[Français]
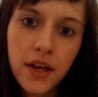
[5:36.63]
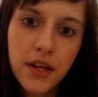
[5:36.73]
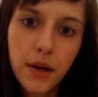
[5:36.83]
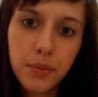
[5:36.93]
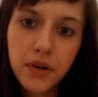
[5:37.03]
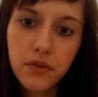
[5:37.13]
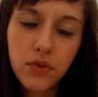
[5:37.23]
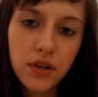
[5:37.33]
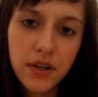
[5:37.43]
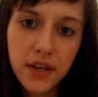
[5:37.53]
Et après,
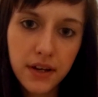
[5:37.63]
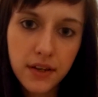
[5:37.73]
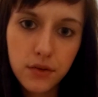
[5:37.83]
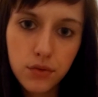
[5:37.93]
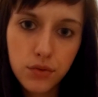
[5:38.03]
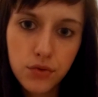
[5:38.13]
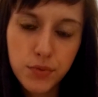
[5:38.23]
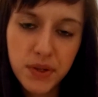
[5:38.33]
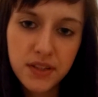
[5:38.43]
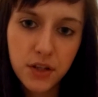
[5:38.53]
voilà, il n'y a rien de
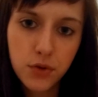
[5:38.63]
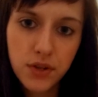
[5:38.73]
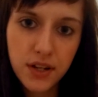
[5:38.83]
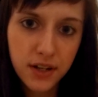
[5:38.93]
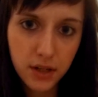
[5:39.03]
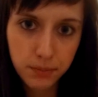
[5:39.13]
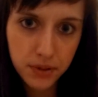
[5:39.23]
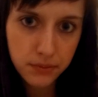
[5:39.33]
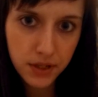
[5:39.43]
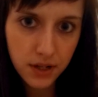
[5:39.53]
spectaculaire, il n'y a
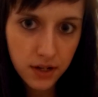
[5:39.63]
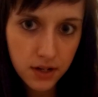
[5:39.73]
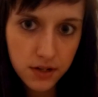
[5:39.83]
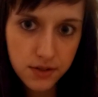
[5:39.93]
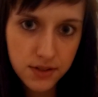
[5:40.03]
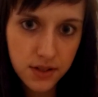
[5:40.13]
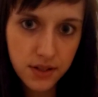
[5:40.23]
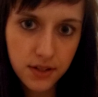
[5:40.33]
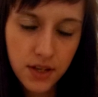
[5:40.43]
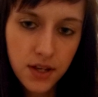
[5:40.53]
pas de miracle,
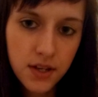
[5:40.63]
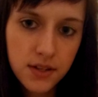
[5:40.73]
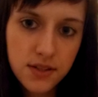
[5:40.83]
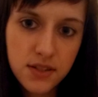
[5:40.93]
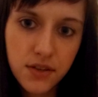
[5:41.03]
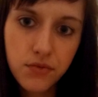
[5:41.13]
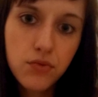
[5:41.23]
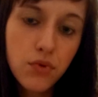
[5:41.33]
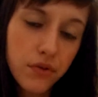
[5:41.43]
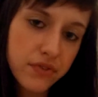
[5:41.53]
c'est... C'est
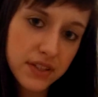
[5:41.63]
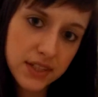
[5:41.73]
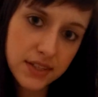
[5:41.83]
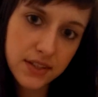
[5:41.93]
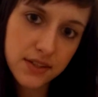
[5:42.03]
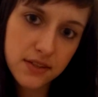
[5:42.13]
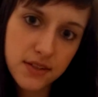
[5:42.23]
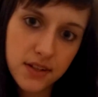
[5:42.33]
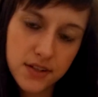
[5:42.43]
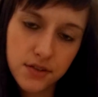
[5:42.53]
vous en fait qui
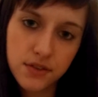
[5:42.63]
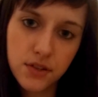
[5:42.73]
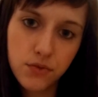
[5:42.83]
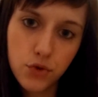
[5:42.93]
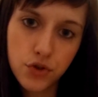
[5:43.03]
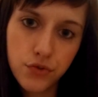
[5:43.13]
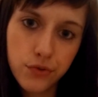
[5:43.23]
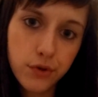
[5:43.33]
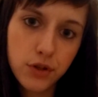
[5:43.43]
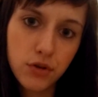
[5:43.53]
décidez de la santé de vos
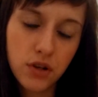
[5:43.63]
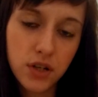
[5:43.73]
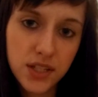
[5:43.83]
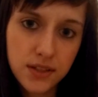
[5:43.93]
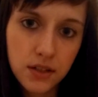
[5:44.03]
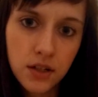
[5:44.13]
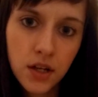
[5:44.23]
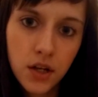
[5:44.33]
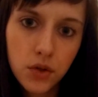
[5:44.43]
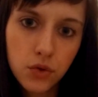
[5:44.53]
cheveux et de leur état,
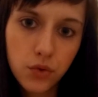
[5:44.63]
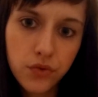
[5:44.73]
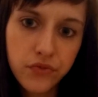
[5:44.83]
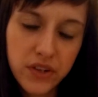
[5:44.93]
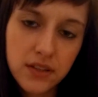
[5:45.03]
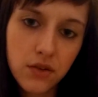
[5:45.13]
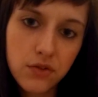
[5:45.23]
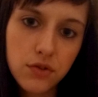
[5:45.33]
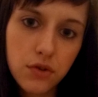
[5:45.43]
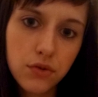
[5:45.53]
donc faites en
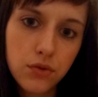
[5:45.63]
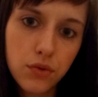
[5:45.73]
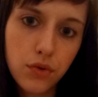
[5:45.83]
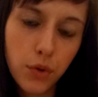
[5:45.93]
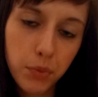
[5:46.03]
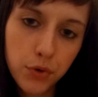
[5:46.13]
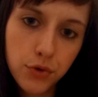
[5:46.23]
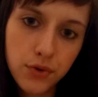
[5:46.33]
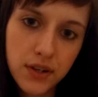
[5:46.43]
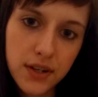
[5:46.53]
sorte de leur
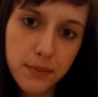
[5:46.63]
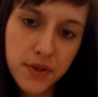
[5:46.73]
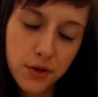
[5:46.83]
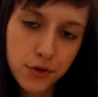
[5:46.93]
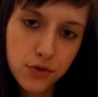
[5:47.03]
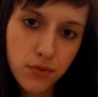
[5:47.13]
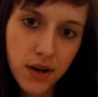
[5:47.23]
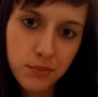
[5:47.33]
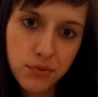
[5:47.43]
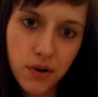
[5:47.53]
procurer les meilleurs
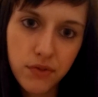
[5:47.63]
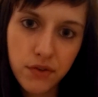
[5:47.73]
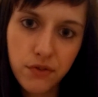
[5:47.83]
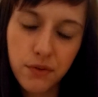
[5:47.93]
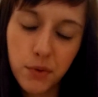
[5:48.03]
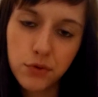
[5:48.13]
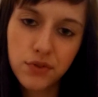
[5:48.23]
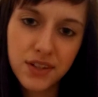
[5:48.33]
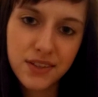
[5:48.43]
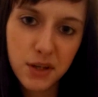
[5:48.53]
soins pour avoir vraiment de
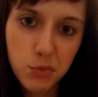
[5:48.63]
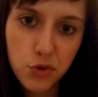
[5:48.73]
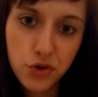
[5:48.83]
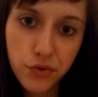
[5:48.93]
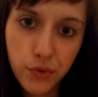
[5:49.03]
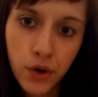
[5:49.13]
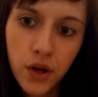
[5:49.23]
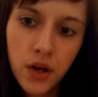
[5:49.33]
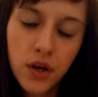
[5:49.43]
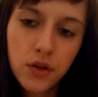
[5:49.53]
très très beaux cheveux.
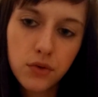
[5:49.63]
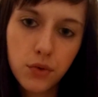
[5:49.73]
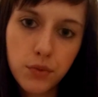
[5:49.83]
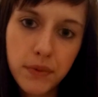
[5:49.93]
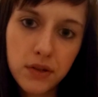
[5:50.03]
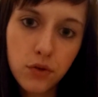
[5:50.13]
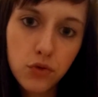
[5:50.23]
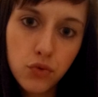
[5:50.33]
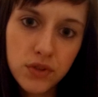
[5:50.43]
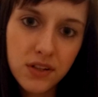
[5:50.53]
Donc maintenant,
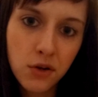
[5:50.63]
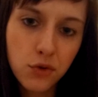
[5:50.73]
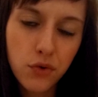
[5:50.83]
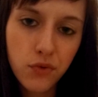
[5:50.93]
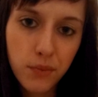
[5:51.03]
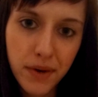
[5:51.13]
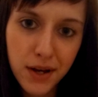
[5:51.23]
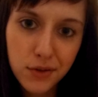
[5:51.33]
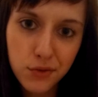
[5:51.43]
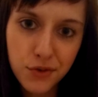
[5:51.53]
tout est entre vos
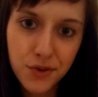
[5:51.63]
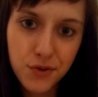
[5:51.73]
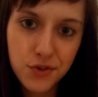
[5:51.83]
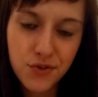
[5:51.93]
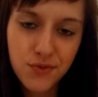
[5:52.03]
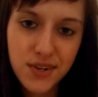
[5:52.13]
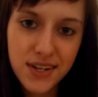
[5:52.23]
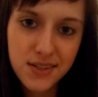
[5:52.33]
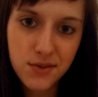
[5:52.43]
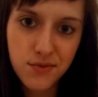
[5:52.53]
mains, donc euh, je vous
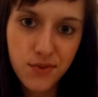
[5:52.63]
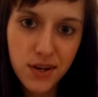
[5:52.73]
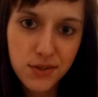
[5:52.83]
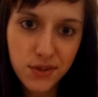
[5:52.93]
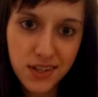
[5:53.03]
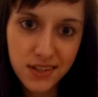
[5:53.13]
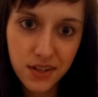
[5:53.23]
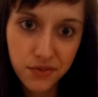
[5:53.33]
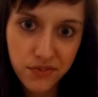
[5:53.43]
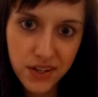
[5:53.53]
laisse voir ce qui est
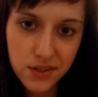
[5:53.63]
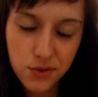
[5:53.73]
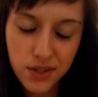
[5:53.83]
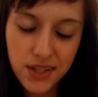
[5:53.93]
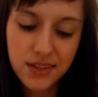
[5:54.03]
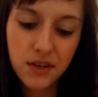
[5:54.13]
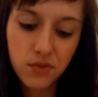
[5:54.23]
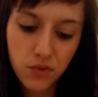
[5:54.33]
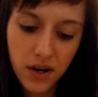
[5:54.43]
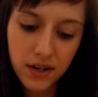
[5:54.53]
à faire, ce qui est à
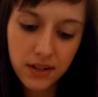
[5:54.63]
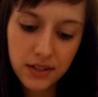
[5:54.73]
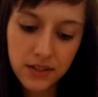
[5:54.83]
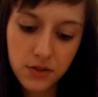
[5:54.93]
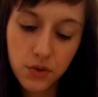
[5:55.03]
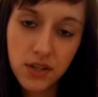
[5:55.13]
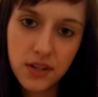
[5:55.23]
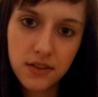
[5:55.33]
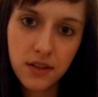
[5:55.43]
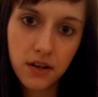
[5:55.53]
voir et ce qui
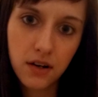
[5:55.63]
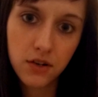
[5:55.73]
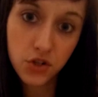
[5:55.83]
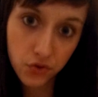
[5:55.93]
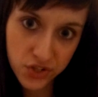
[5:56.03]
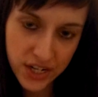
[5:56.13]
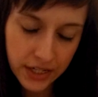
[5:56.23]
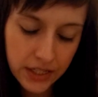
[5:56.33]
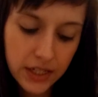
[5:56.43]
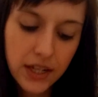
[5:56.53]
est à changer.
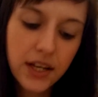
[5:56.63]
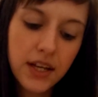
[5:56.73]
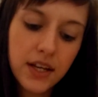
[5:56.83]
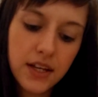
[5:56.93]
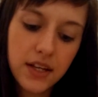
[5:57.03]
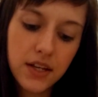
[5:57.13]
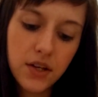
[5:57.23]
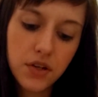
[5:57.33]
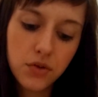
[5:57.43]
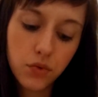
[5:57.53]

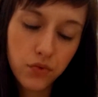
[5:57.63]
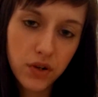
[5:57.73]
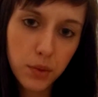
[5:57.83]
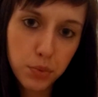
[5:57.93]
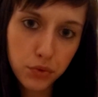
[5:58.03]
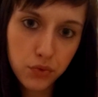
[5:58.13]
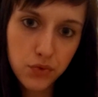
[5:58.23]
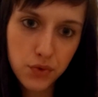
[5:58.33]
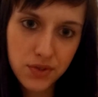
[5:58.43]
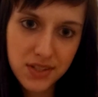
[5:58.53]
Et donc voilà pour tout
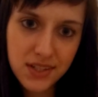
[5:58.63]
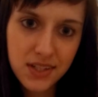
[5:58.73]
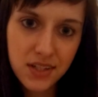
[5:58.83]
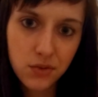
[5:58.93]
ceci.